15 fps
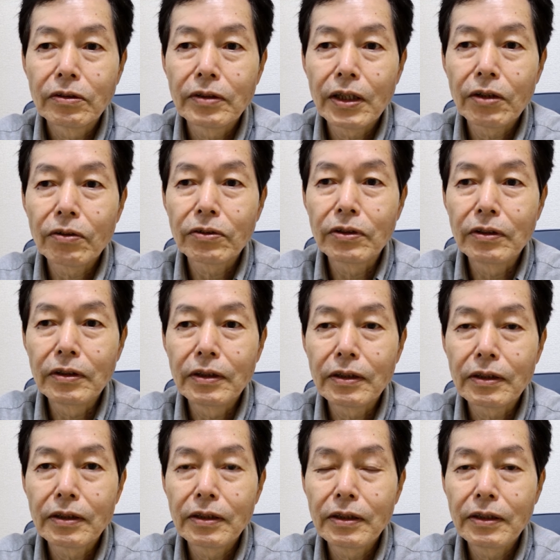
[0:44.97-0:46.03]
綱吉
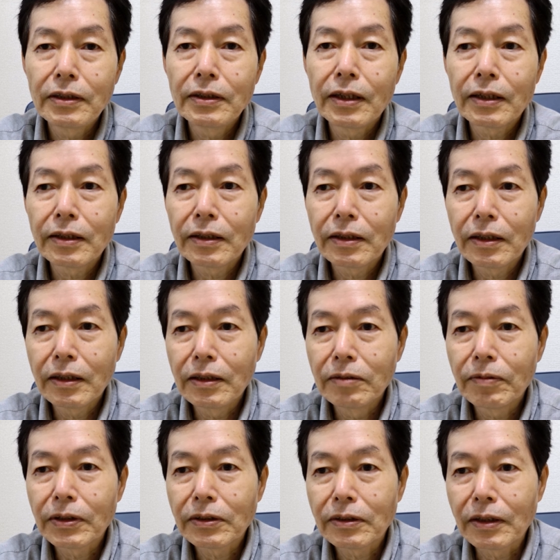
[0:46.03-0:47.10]
に気に入られて
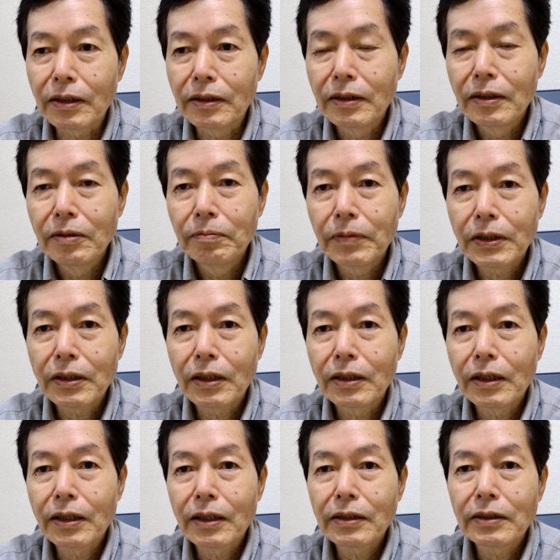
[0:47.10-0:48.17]
いました。ま
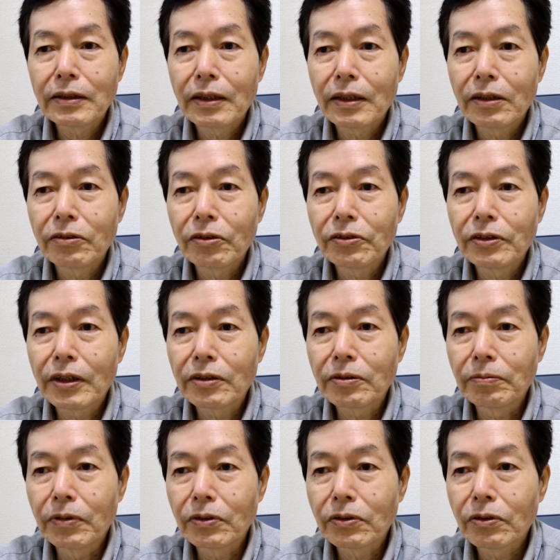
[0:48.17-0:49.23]
た柳沢義
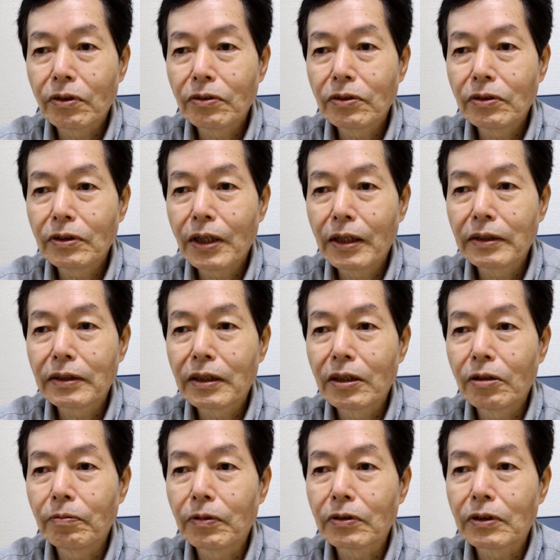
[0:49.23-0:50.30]
康もそういう背
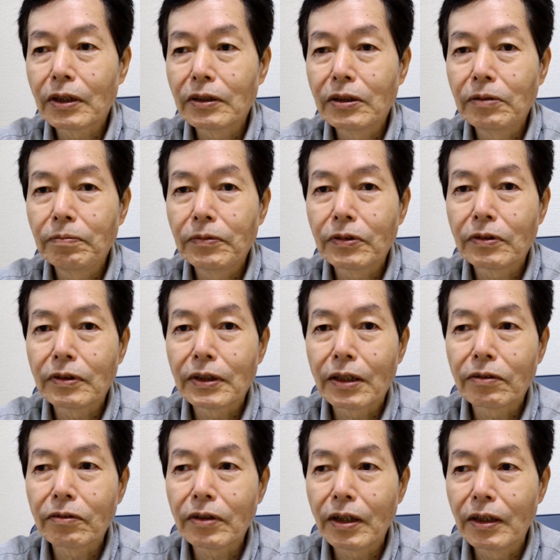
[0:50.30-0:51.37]
景を持った人物
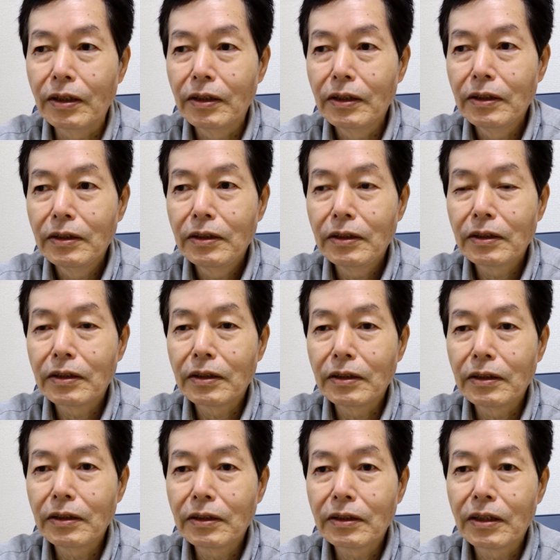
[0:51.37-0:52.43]
なので、ひい
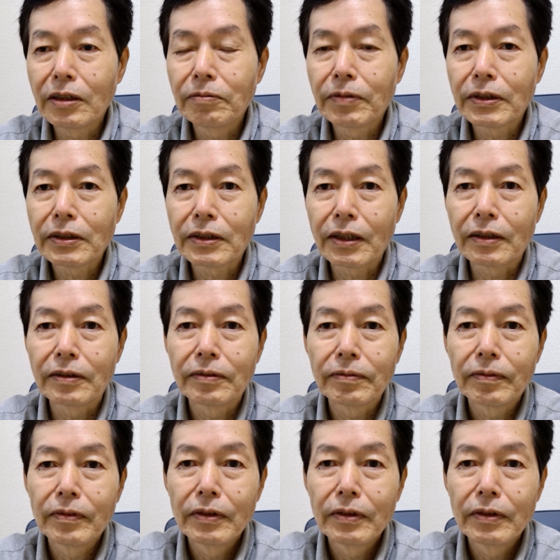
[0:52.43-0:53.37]
きにしていました。